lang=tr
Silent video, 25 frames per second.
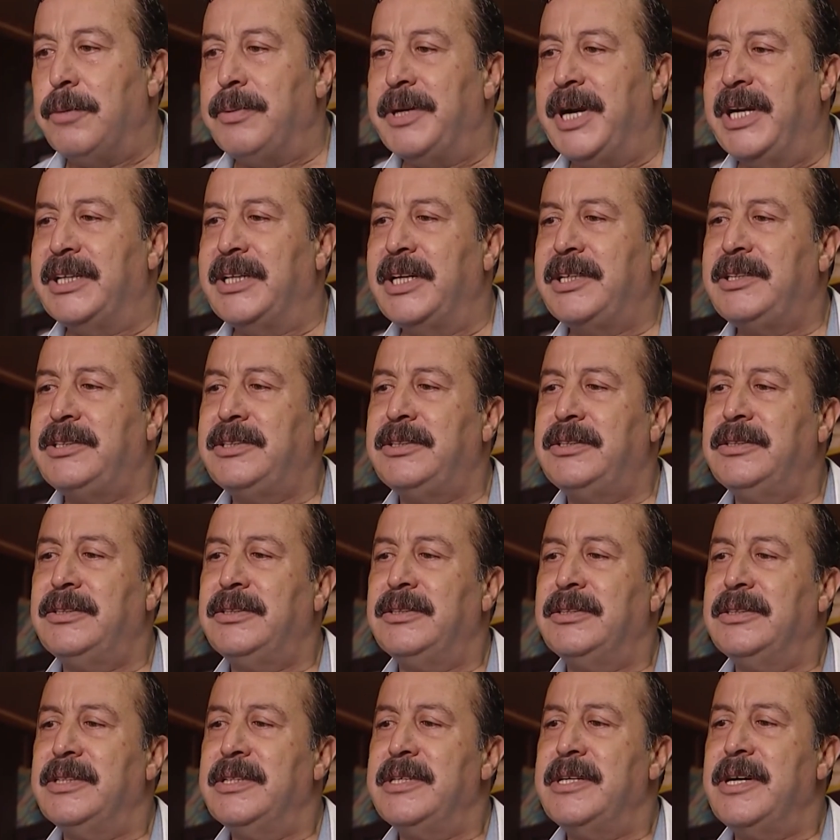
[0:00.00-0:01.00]
Ne oluyor birader?
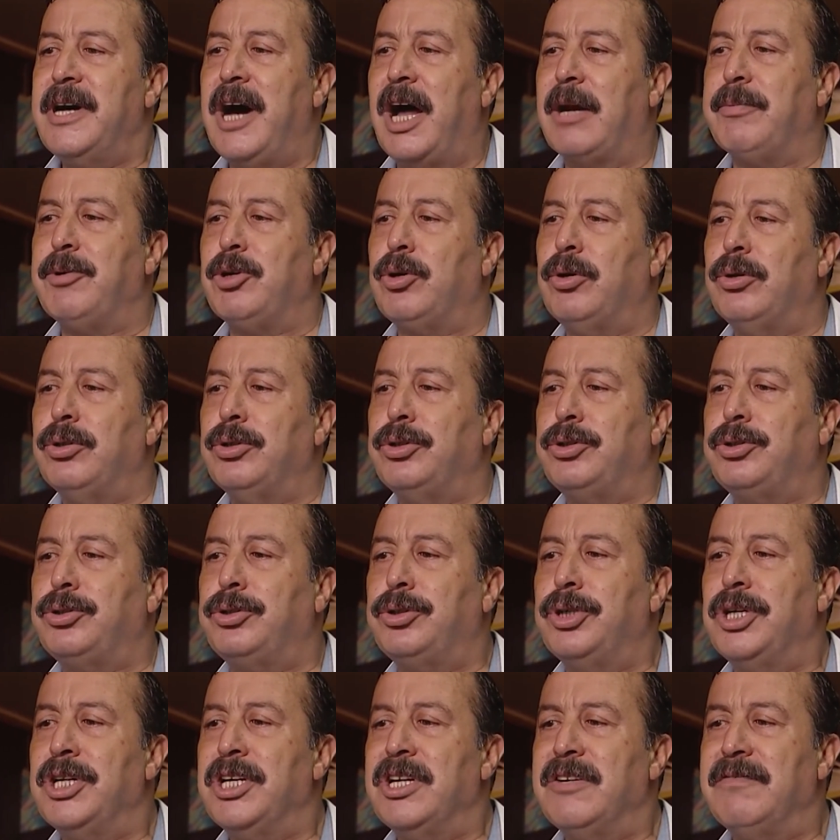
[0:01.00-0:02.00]
Harbi
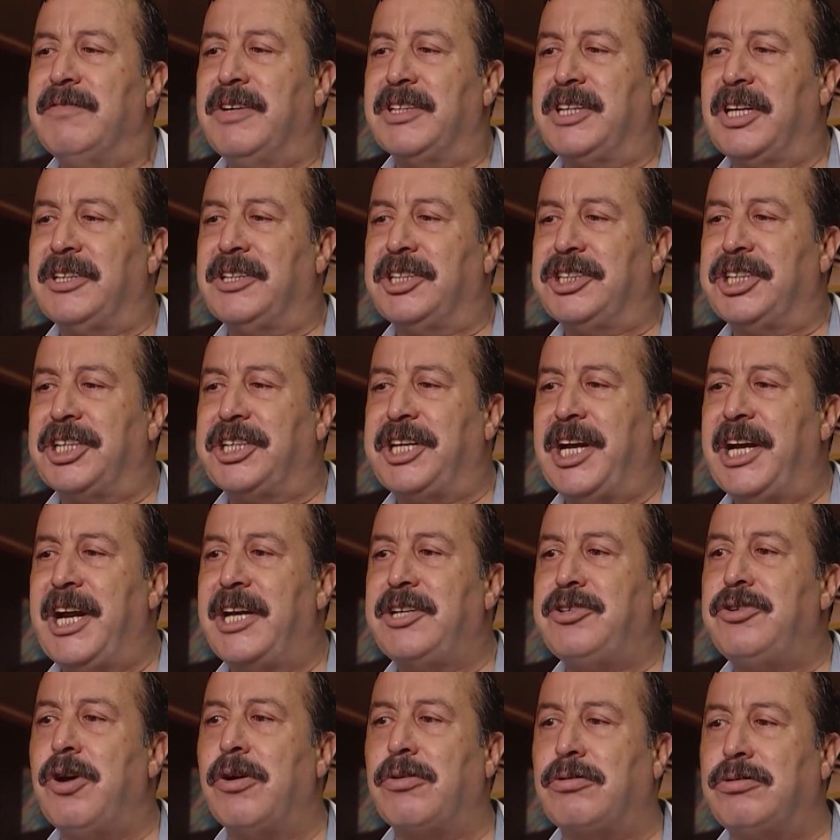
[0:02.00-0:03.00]
konuş. Vatandaşa
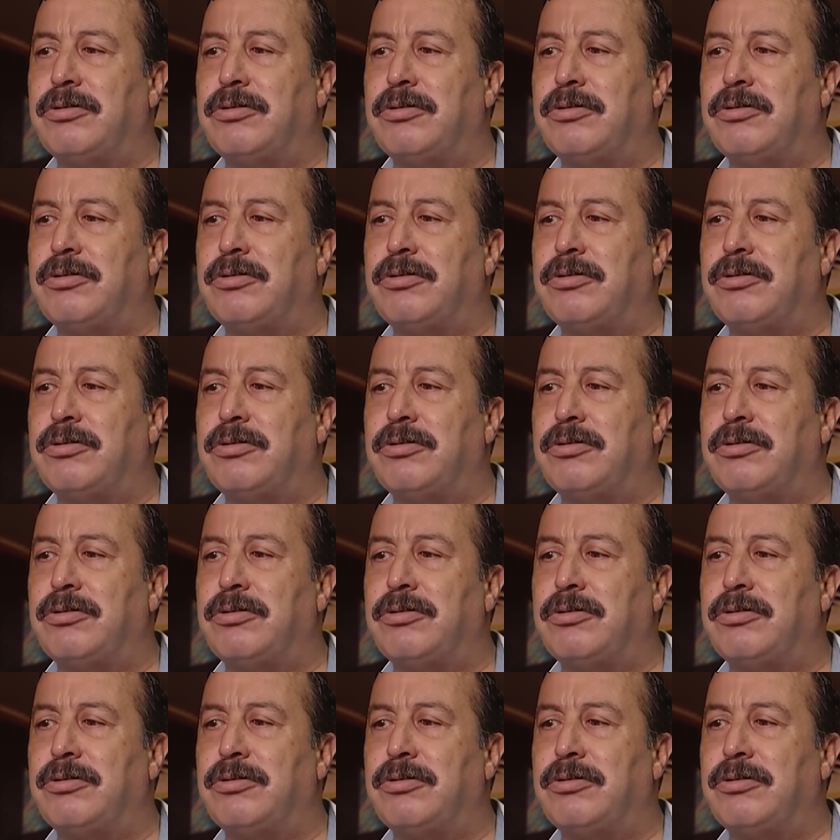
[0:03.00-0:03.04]
kerek